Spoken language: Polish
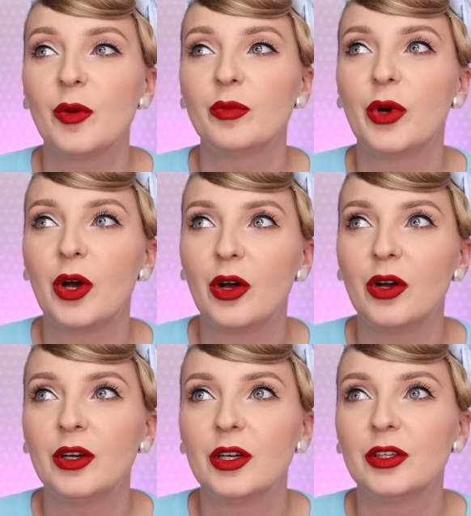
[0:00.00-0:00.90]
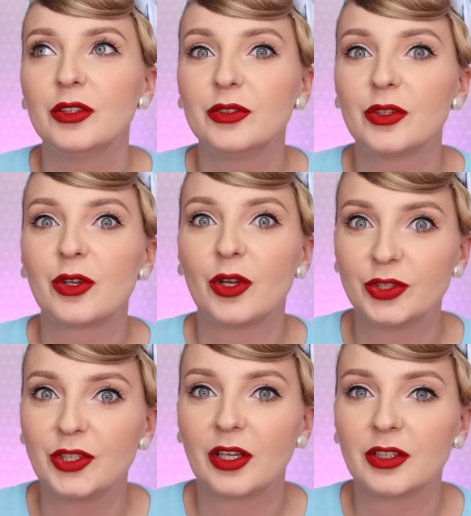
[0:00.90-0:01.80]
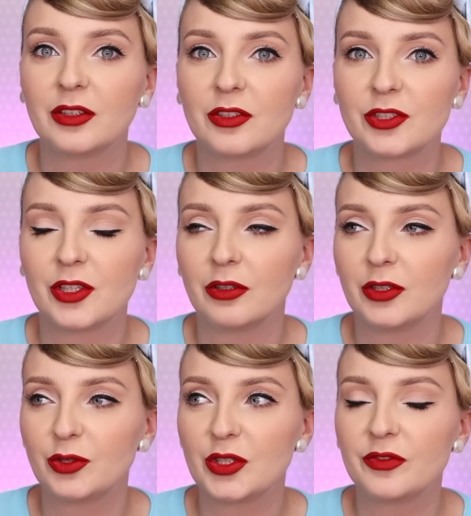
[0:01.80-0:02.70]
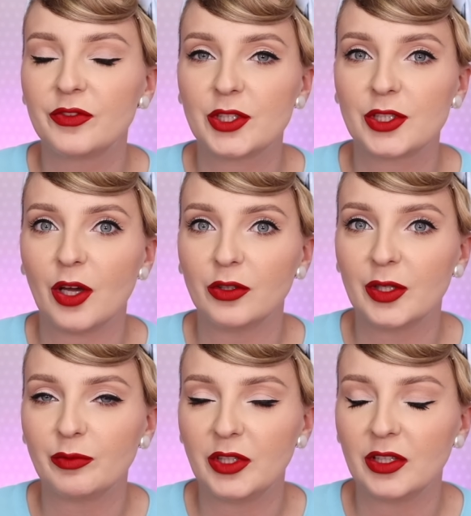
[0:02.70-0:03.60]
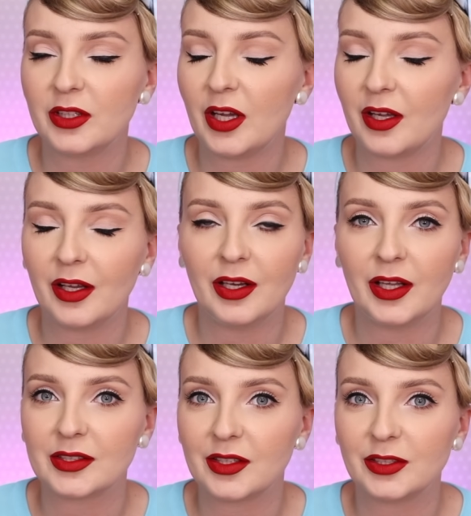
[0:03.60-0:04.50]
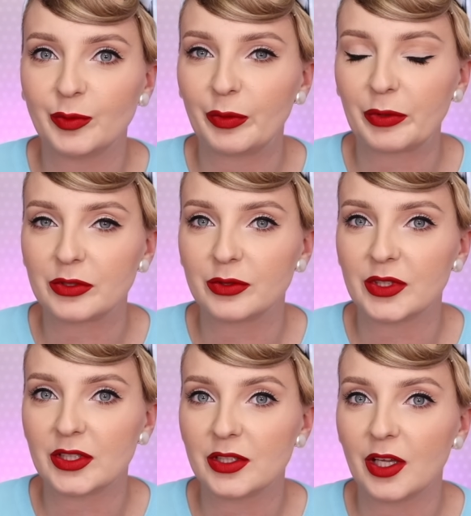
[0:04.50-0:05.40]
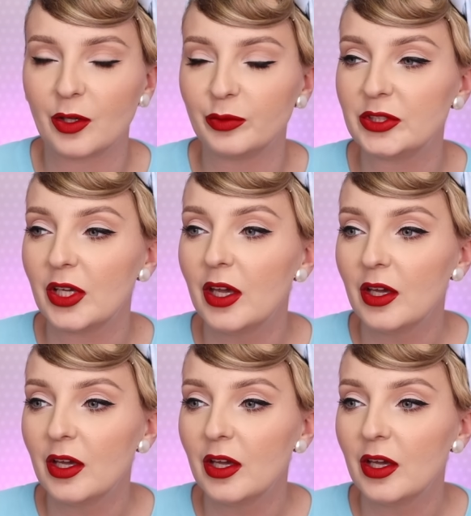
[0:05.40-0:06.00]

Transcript: bo no rośnie jak na drożdżach, ona już jest wyższa ode mnie, taka laska się po prostu zaczyna robić,